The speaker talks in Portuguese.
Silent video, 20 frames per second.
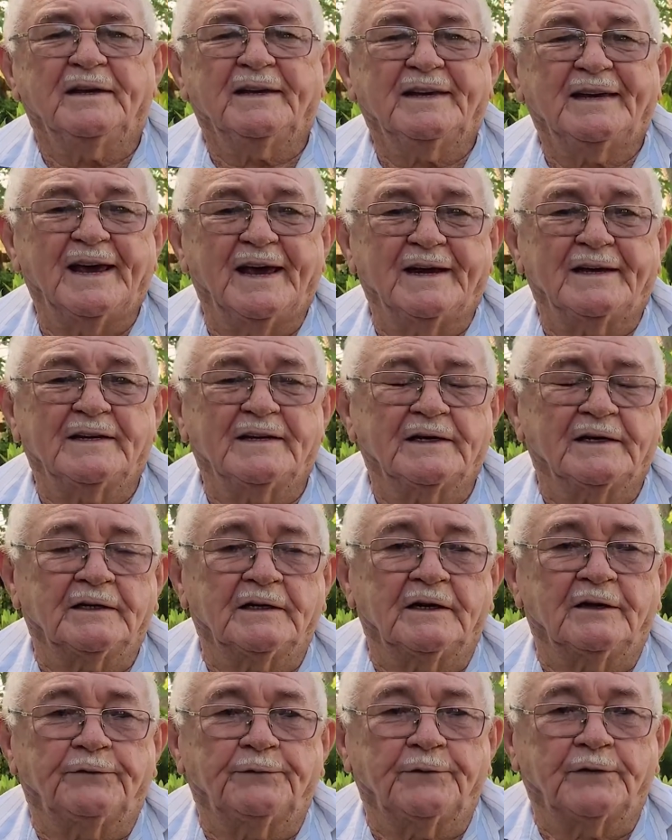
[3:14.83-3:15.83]
o que, que
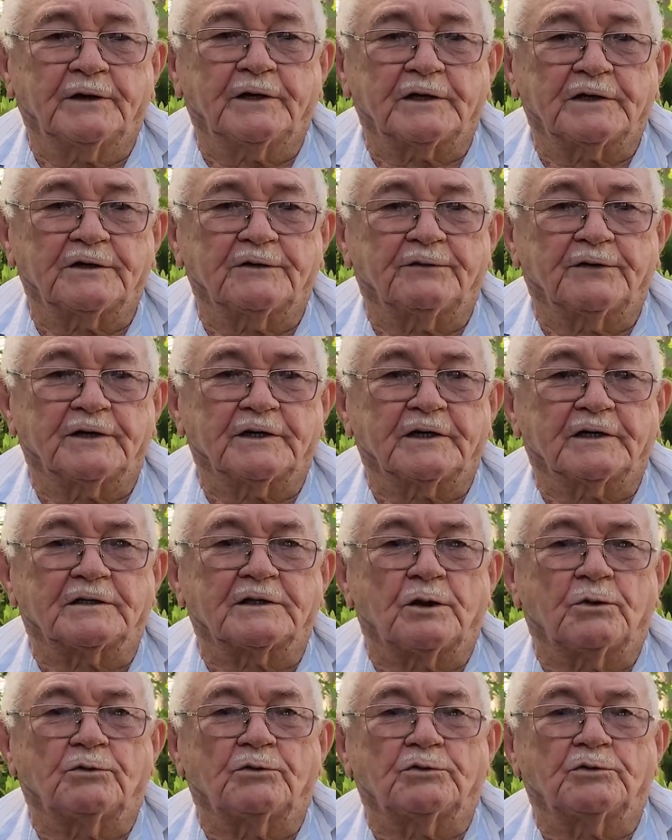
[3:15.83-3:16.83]
significa esse
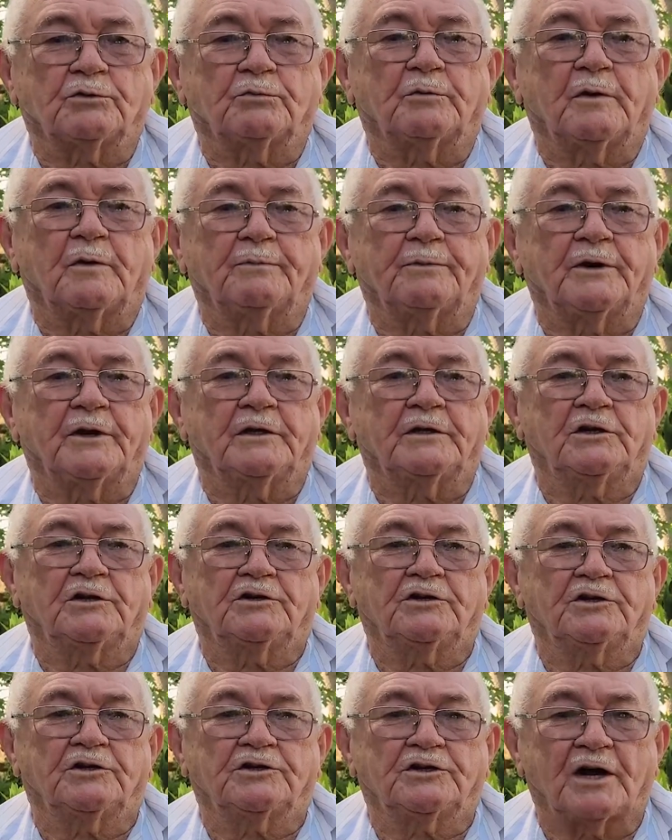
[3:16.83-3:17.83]
vegetal que eu estou bebendo,
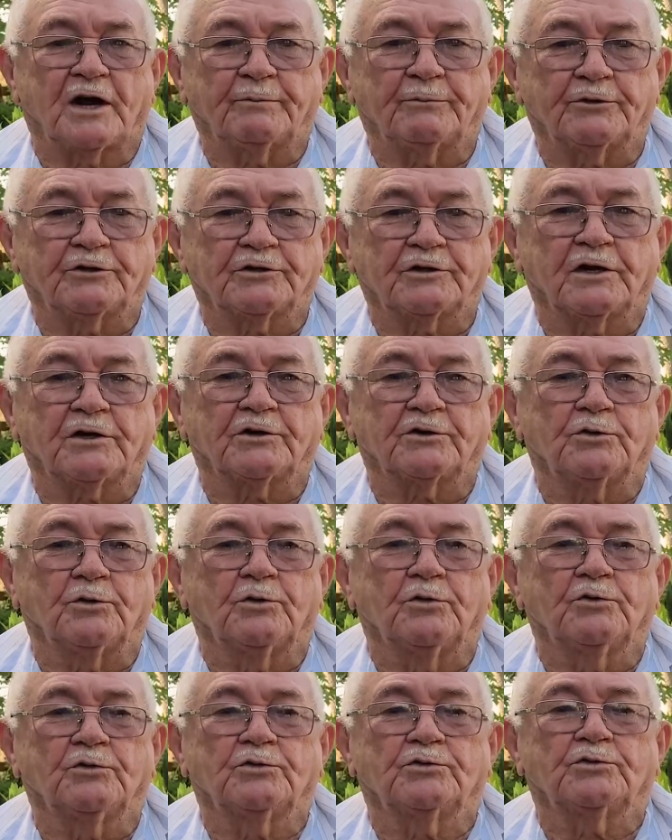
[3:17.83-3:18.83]
esse chá
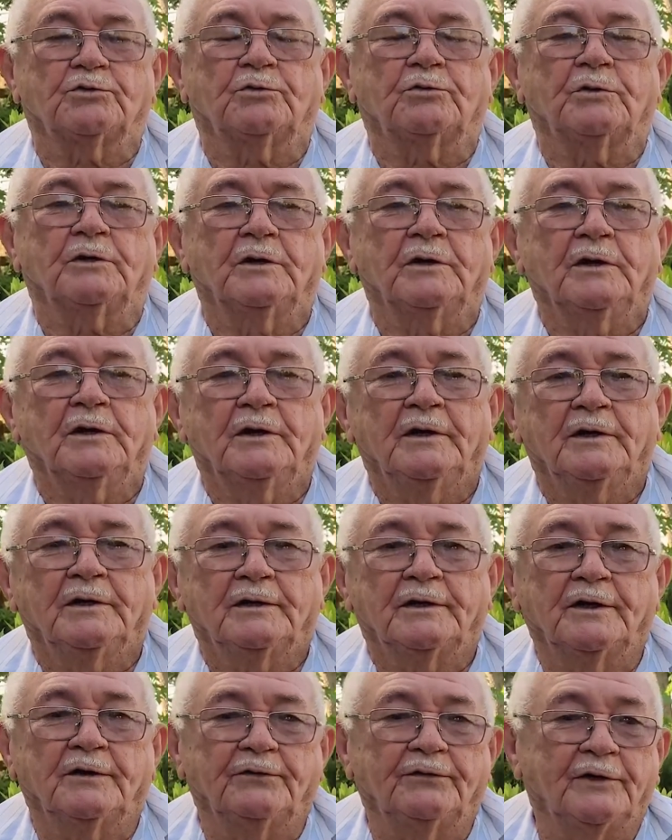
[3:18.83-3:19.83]
misterioso
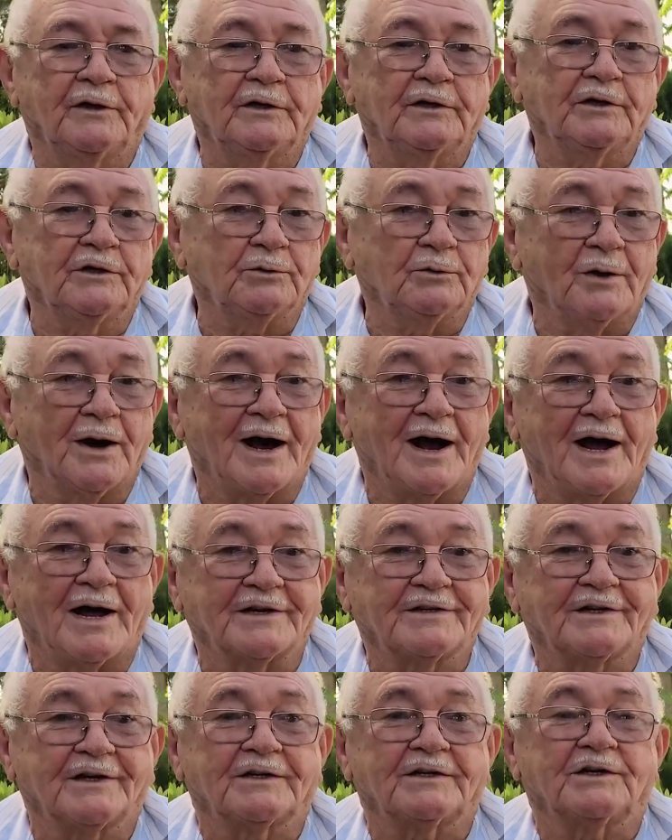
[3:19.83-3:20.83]
que vem de
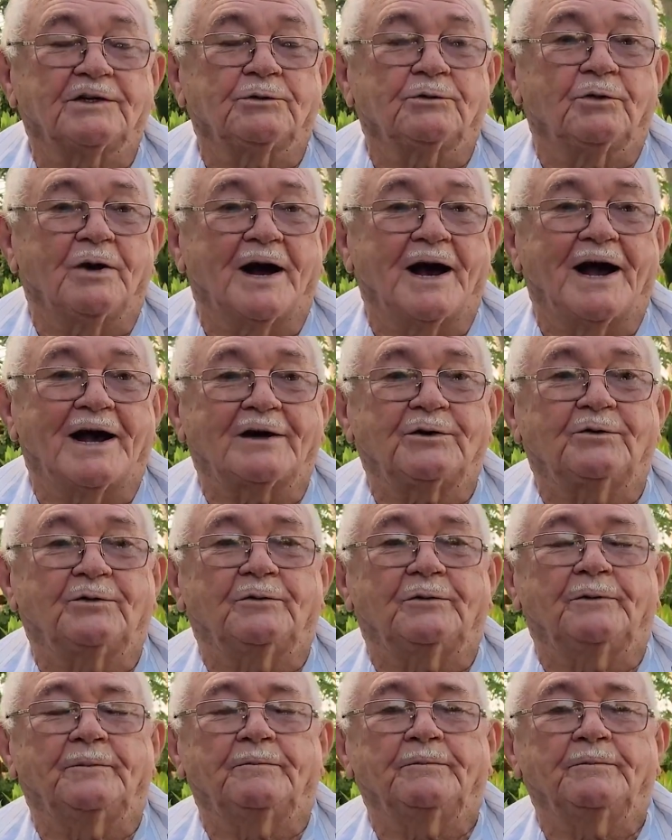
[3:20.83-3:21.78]
Iuasca e Tiuaco.